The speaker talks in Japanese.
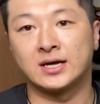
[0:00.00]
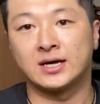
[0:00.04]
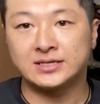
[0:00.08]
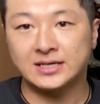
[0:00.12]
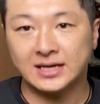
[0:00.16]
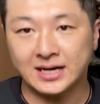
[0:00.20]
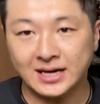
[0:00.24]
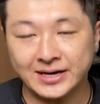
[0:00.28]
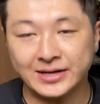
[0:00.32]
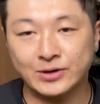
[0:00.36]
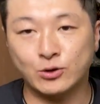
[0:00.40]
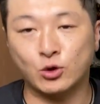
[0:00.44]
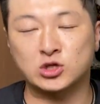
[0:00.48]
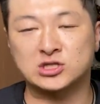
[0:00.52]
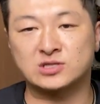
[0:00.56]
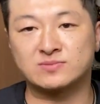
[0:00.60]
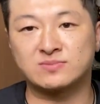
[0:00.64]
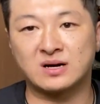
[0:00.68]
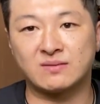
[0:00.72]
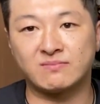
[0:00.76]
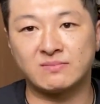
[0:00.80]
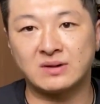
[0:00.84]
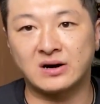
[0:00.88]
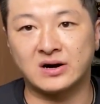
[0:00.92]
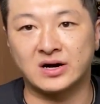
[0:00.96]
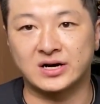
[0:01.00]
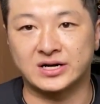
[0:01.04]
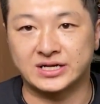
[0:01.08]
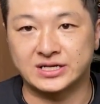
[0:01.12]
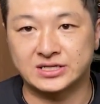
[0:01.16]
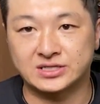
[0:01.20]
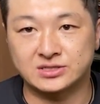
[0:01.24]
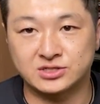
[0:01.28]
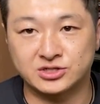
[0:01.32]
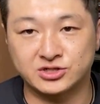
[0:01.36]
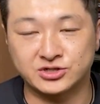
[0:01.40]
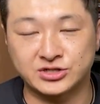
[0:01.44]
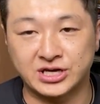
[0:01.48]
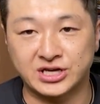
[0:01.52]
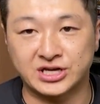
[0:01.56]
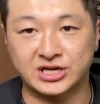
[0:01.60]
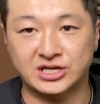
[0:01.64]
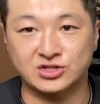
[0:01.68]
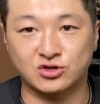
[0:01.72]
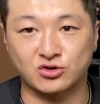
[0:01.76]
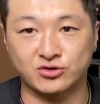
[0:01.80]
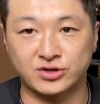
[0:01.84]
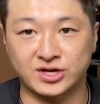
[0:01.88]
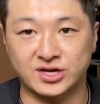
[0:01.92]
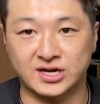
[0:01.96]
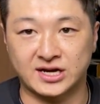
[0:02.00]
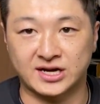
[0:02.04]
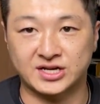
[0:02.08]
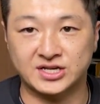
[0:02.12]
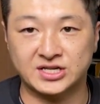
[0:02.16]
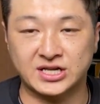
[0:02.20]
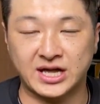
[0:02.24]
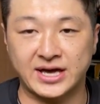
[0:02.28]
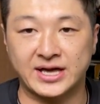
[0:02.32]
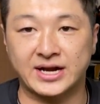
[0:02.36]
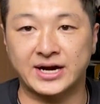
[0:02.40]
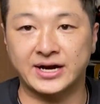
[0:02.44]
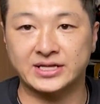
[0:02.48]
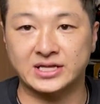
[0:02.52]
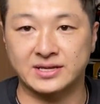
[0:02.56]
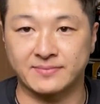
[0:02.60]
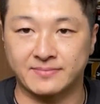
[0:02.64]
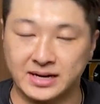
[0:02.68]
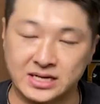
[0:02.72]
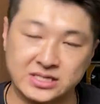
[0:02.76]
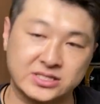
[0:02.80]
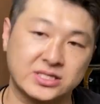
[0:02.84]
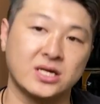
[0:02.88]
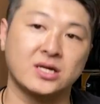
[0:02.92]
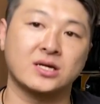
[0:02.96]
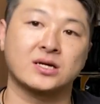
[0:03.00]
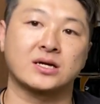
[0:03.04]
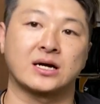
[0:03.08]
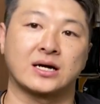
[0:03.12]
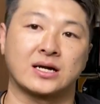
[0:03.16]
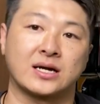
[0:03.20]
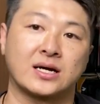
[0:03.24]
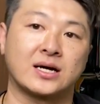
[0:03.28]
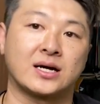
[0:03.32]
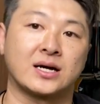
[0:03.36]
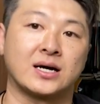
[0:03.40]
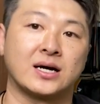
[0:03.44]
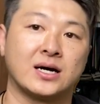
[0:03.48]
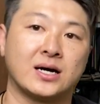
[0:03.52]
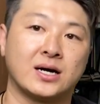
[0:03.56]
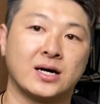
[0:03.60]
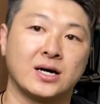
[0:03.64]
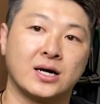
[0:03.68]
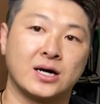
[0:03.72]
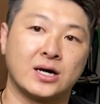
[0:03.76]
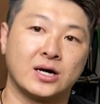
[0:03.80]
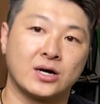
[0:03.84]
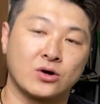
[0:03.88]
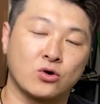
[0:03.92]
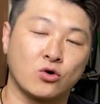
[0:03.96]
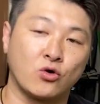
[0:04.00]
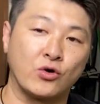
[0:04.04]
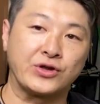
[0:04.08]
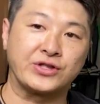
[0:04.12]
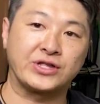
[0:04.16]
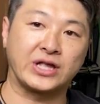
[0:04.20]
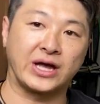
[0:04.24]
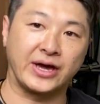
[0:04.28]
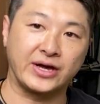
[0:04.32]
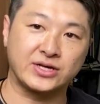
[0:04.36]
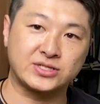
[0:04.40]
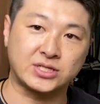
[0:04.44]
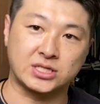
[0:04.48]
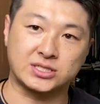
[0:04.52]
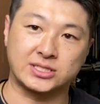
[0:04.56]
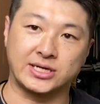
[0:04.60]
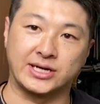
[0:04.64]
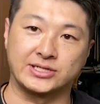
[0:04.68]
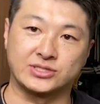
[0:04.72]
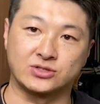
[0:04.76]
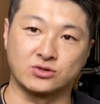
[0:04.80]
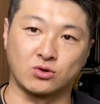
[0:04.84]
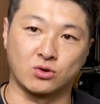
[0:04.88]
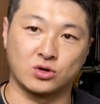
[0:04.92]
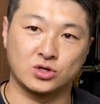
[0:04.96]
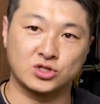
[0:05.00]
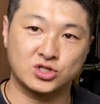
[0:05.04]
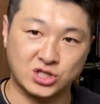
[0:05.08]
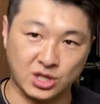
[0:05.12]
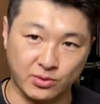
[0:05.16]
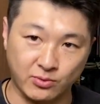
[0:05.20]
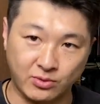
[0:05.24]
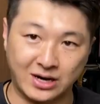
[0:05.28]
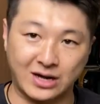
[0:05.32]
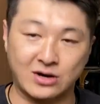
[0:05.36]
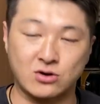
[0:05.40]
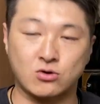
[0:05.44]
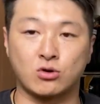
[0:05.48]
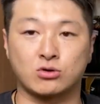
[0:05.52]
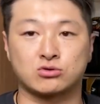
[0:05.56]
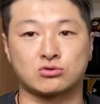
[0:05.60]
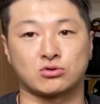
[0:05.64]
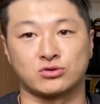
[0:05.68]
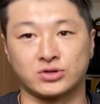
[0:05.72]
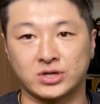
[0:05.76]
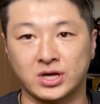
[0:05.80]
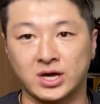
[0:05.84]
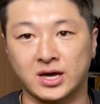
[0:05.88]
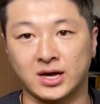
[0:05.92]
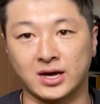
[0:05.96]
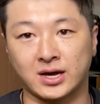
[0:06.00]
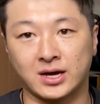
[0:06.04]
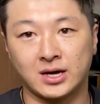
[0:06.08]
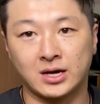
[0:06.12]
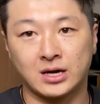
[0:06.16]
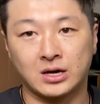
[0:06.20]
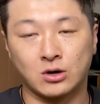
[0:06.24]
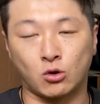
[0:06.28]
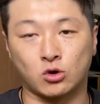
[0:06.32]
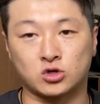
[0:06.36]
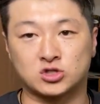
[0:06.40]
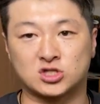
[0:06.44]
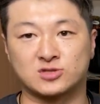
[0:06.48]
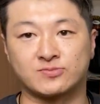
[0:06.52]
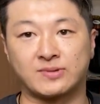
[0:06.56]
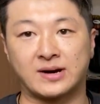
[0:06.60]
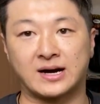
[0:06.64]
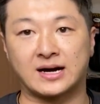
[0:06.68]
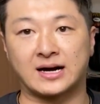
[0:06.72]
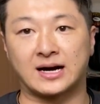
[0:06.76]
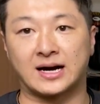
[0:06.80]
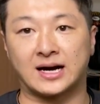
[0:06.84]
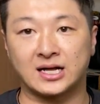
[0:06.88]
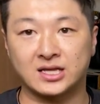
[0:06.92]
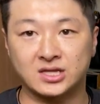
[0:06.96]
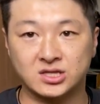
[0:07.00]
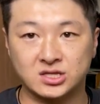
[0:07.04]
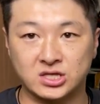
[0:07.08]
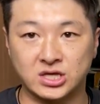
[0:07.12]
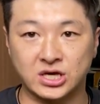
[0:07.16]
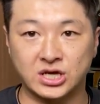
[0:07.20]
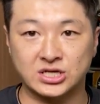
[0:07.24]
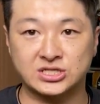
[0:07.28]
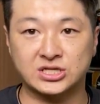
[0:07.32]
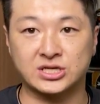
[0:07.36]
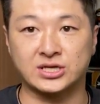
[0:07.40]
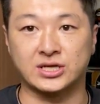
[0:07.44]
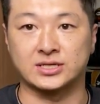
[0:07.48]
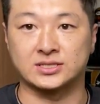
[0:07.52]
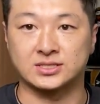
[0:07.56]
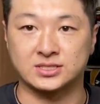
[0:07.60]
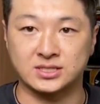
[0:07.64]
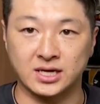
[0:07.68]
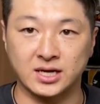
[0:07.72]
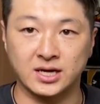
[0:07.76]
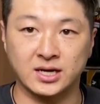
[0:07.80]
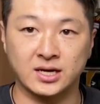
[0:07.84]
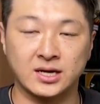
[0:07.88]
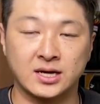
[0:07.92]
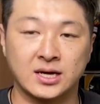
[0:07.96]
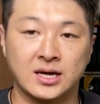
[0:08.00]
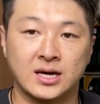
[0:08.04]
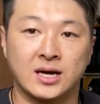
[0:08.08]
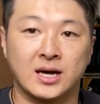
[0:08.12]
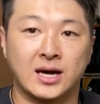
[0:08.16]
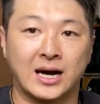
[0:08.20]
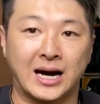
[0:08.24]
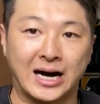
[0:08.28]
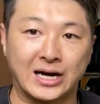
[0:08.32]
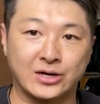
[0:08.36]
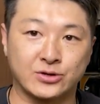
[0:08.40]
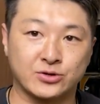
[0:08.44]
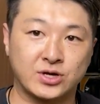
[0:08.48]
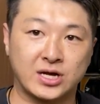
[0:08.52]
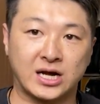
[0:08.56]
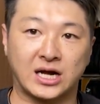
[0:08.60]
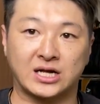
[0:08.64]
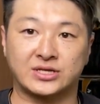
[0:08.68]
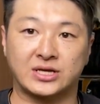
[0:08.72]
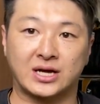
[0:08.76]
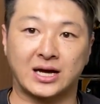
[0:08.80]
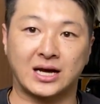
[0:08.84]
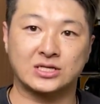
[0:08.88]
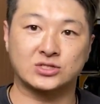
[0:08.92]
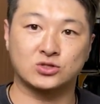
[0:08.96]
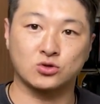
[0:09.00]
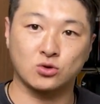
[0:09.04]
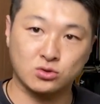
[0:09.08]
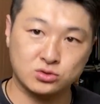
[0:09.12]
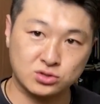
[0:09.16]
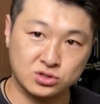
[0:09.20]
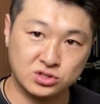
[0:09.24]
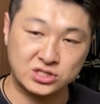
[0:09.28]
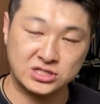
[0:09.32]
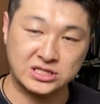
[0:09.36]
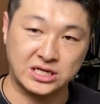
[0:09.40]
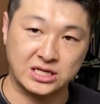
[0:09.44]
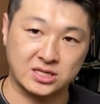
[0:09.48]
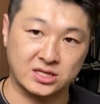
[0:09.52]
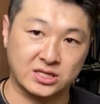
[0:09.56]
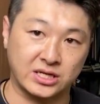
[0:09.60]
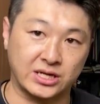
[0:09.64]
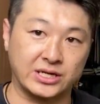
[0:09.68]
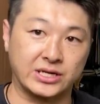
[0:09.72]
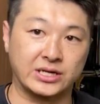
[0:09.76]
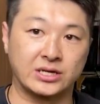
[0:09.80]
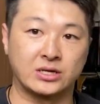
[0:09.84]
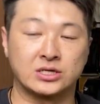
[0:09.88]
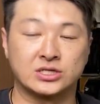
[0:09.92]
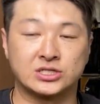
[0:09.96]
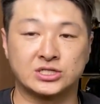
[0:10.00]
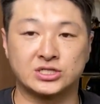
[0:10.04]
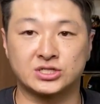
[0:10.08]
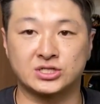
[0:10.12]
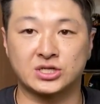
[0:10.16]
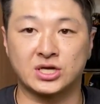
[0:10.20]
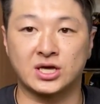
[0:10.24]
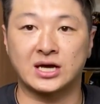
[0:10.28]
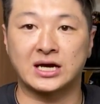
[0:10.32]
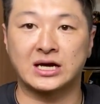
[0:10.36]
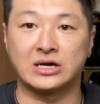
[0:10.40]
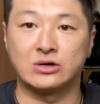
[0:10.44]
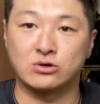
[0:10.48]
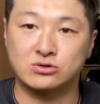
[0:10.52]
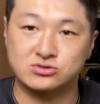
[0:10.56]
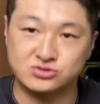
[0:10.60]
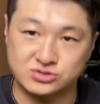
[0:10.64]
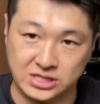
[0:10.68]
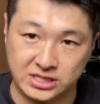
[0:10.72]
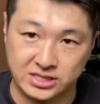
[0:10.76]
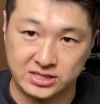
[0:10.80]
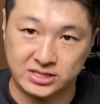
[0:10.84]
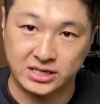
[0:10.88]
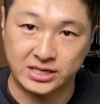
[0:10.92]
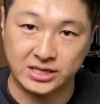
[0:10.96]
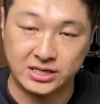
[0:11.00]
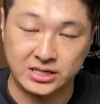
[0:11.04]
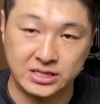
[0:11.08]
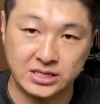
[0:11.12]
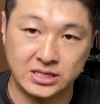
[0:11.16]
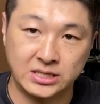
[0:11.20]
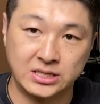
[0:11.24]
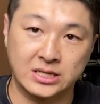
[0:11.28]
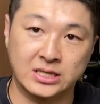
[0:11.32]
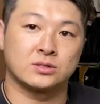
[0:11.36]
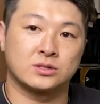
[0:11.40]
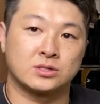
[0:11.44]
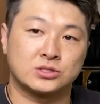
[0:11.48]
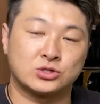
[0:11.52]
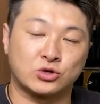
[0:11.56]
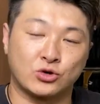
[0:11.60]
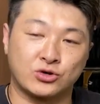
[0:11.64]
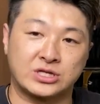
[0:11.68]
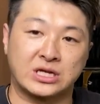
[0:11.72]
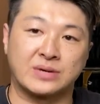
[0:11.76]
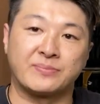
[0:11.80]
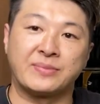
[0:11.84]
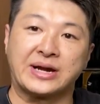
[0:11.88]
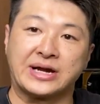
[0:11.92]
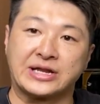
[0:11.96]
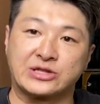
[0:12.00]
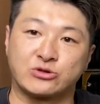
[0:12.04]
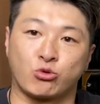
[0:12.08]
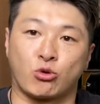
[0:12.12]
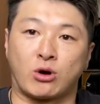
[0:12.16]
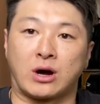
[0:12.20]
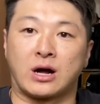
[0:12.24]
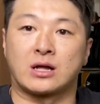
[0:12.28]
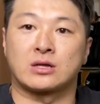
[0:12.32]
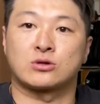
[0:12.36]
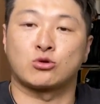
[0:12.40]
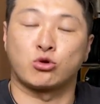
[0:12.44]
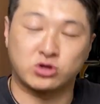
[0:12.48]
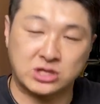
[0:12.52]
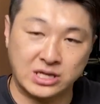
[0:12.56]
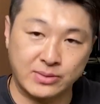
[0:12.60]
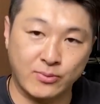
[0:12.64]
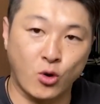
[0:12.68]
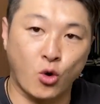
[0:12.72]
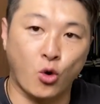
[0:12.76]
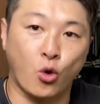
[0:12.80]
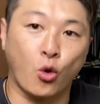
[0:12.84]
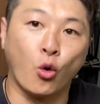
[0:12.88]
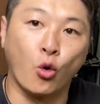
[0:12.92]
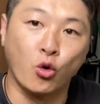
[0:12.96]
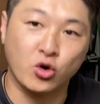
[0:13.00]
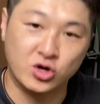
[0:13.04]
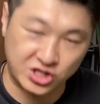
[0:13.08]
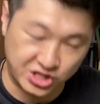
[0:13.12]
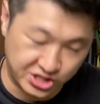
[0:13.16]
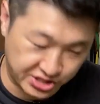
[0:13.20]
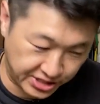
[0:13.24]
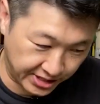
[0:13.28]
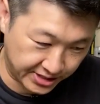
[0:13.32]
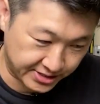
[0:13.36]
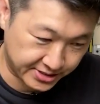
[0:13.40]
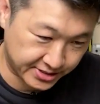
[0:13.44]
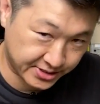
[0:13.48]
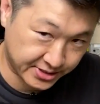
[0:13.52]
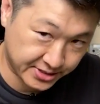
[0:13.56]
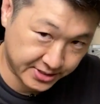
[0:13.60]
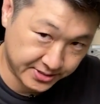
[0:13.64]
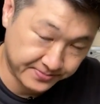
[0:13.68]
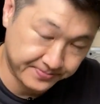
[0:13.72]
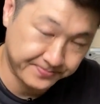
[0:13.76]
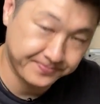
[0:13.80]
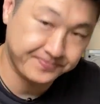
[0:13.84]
やはり骨盤周り中殿筋小殿筋が鍛えられてませんからこういったエクササイズをしてもらうことで骨盤が安定してですね歩き方が上手になったり姿勢が良くなったりそういったメリットがとても大きいです